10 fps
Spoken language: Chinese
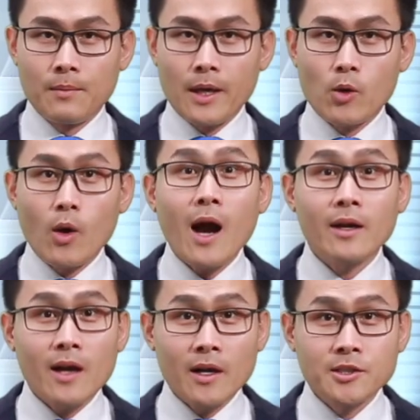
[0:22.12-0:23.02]
美国
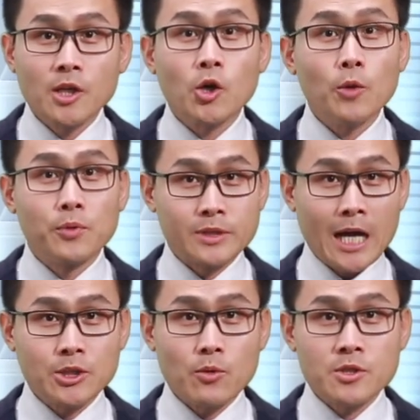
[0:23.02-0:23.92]
二零二零人口普
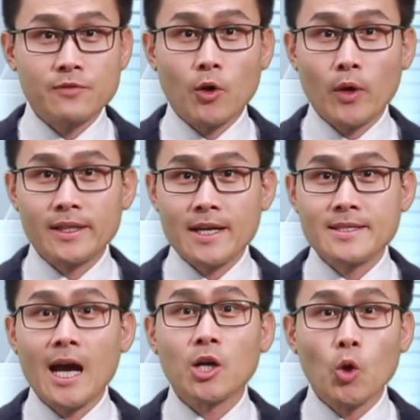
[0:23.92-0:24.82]
查中是否会添
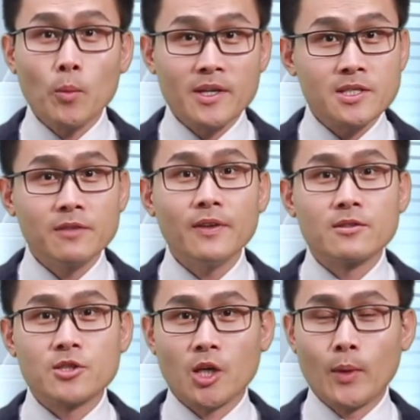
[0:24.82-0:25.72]
加公民身
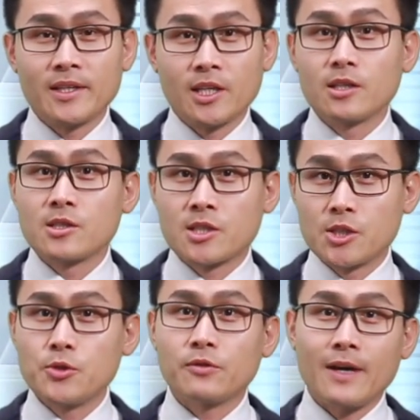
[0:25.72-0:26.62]
份这一问题
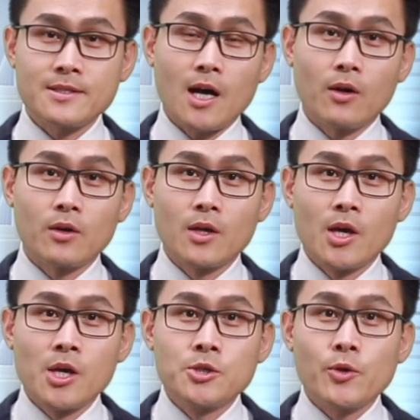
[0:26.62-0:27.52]
持续发酵。
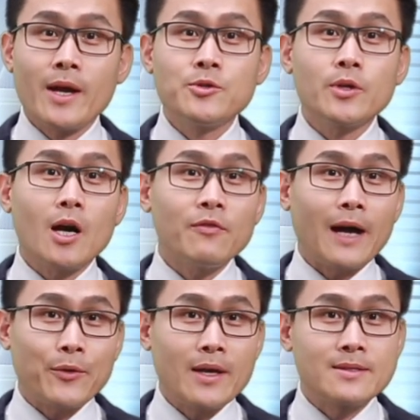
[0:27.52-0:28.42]
虽然最高
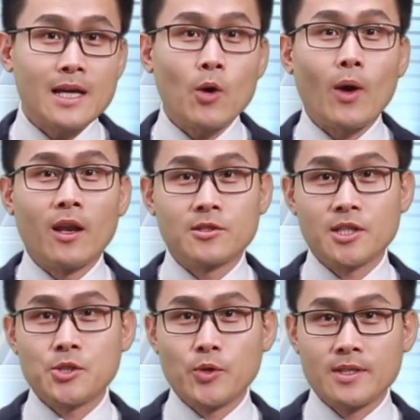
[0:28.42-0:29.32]
法院暂缓了
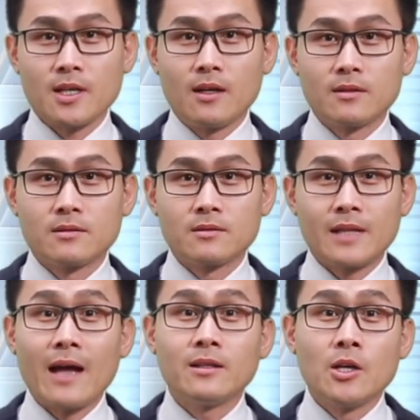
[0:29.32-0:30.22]
这一决策，
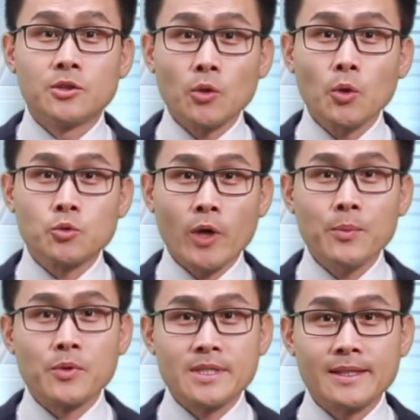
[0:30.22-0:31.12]
但总统
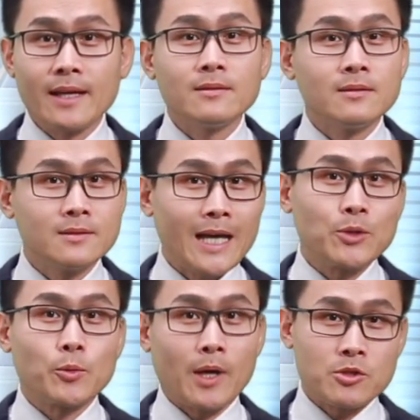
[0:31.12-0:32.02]
川普今天
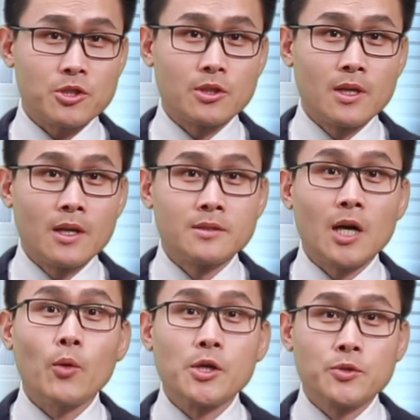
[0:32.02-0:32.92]
再度表示
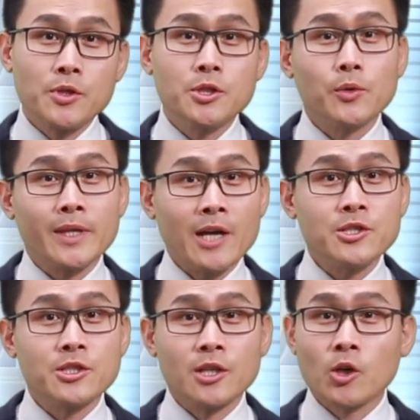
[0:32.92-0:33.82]
将会寻求延
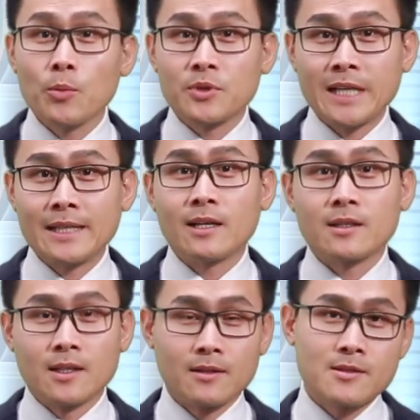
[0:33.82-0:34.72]
迟人口普查的
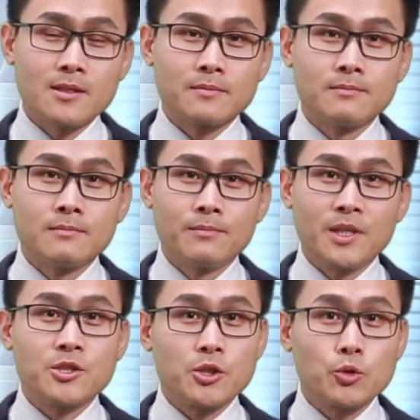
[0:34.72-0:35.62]
可能性，
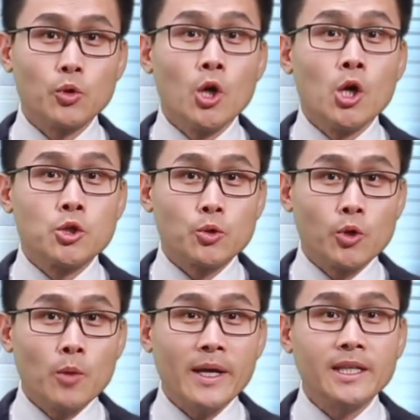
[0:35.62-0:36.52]
并指出主
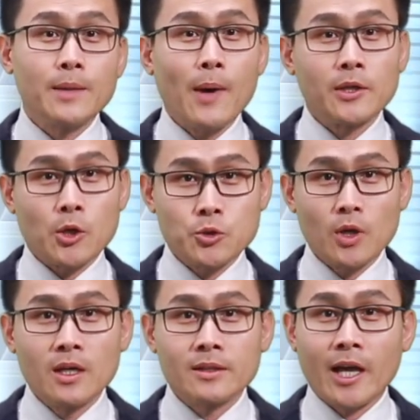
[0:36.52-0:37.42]
流媒体报道
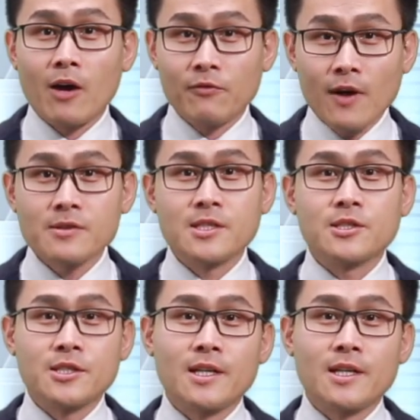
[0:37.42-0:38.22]
说他要放弃这